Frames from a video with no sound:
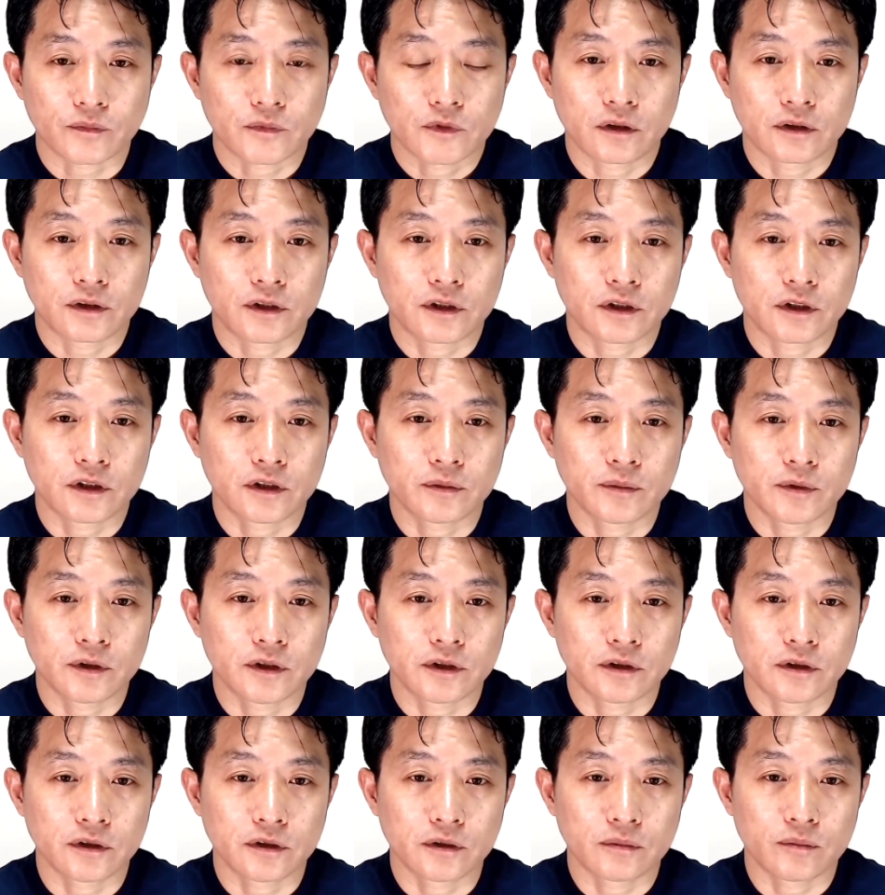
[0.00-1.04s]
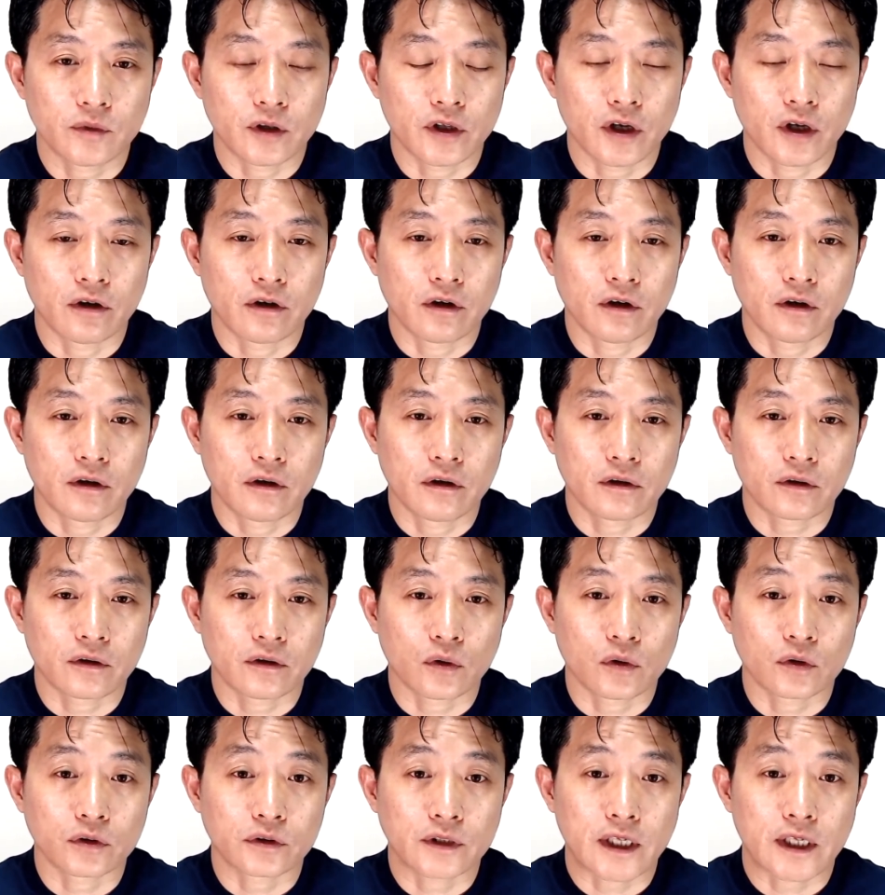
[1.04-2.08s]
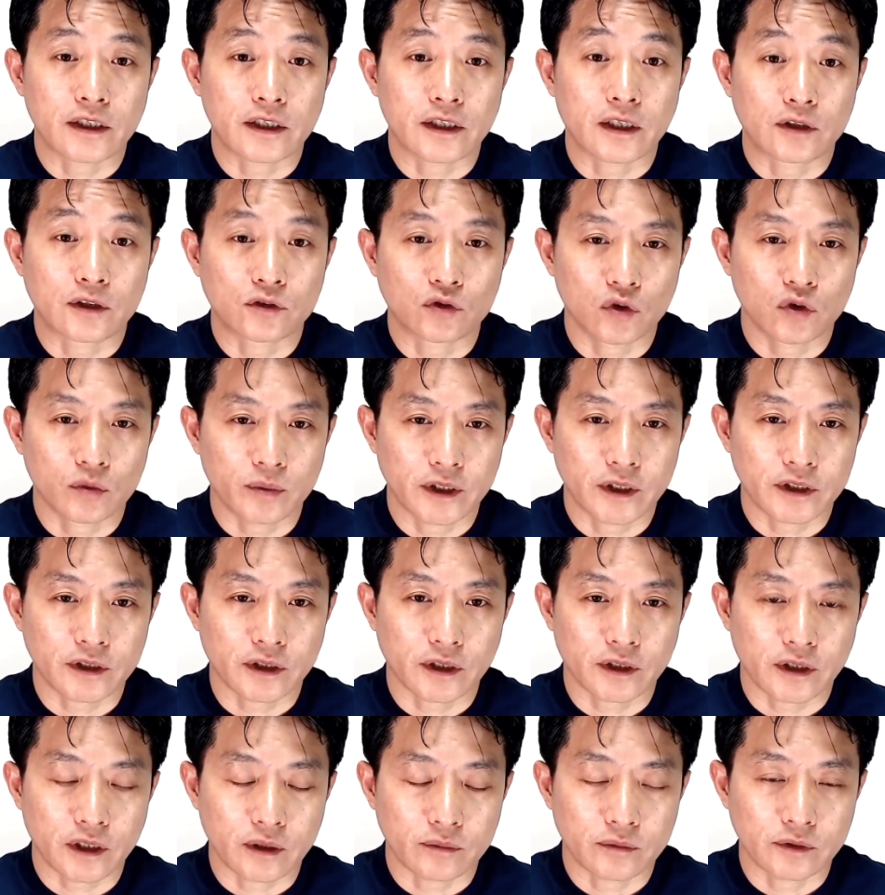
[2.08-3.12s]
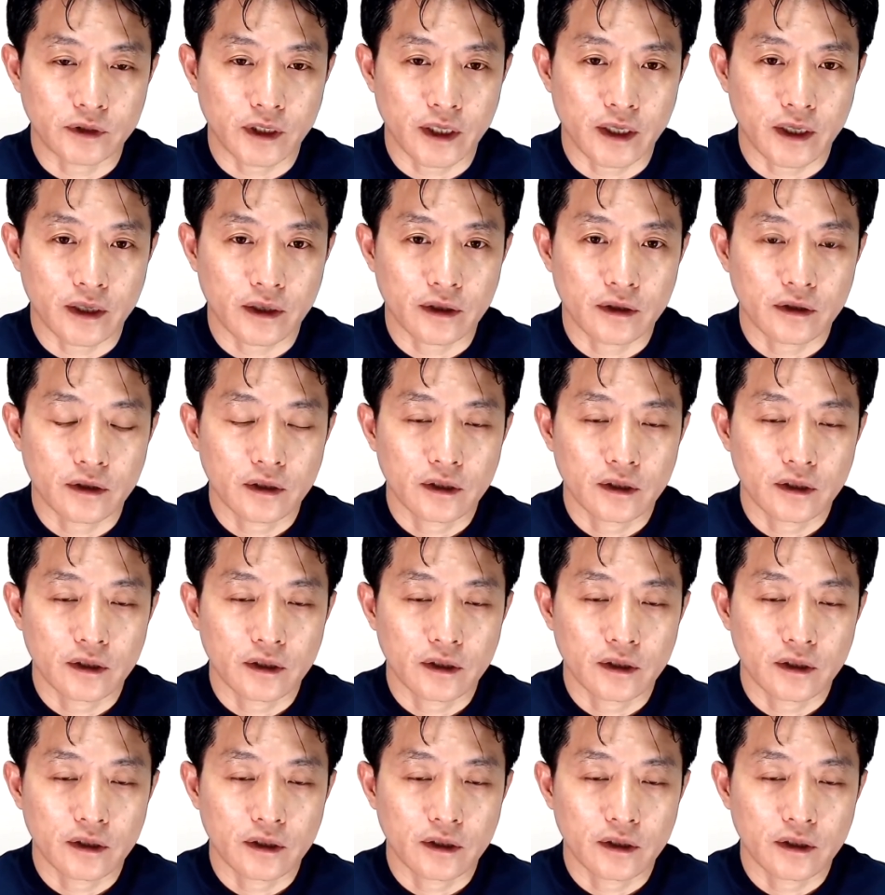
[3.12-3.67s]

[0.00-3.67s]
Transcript: 지금은 뭐 영어로 4년간 수업을 했었기 때문에